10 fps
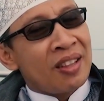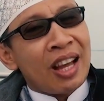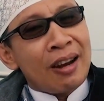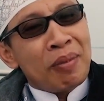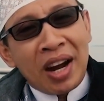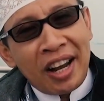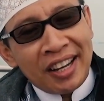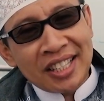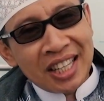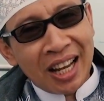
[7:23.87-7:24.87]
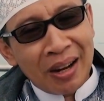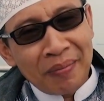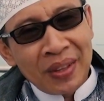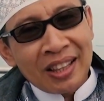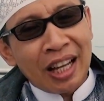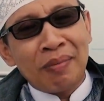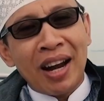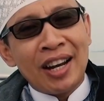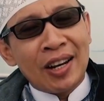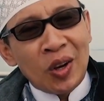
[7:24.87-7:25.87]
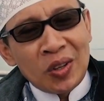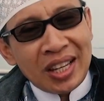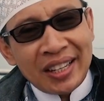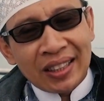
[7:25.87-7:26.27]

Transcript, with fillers: tanpa ada hisab tanpa ada dosa